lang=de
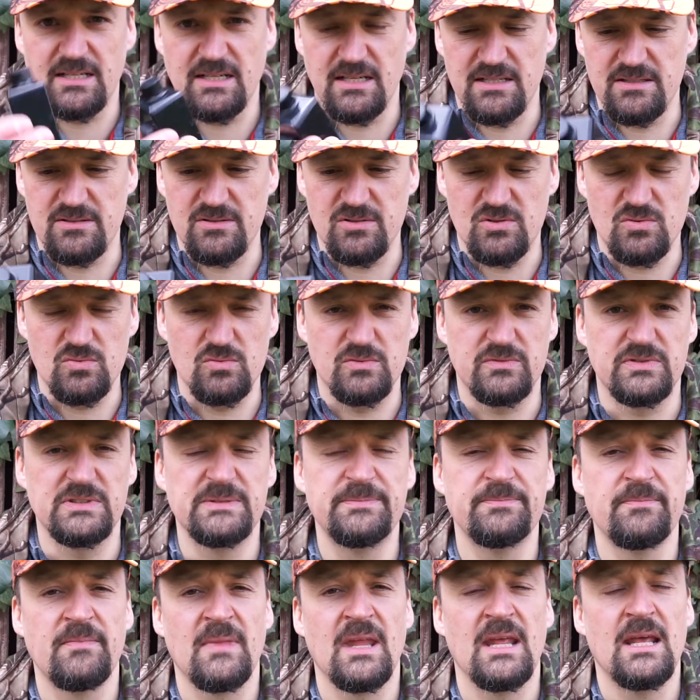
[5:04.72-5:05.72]
kleinsten Stufe.
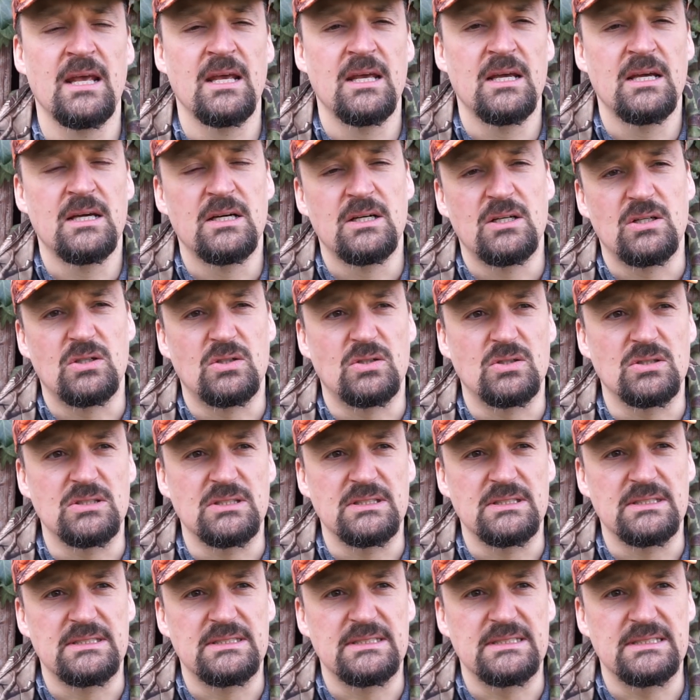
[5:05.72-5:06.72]

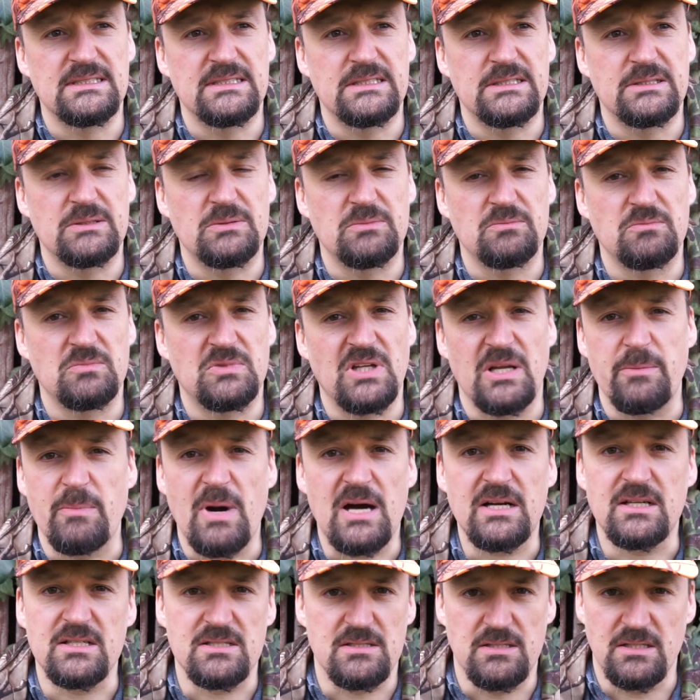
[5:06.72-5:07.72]
Und äh, denen
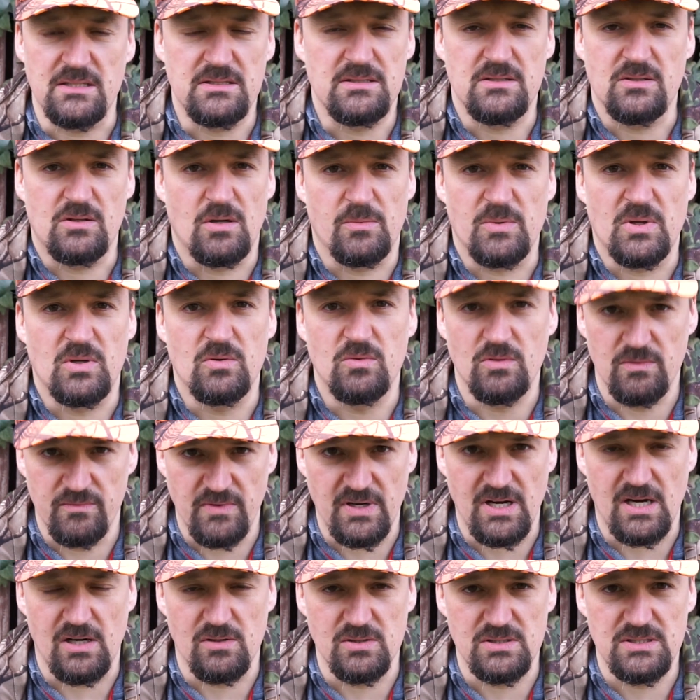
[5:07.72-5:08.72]
macht das nichts, die kommen dann
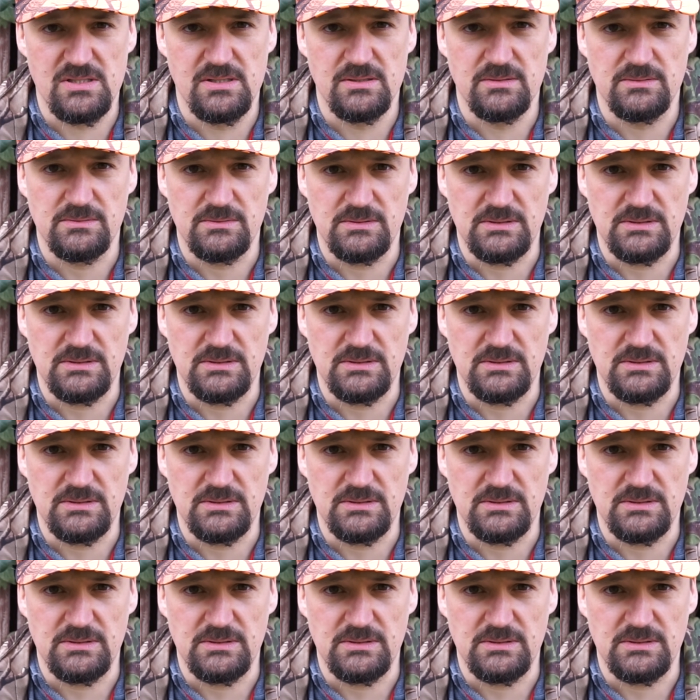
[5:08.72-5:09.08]
irgendwann raus.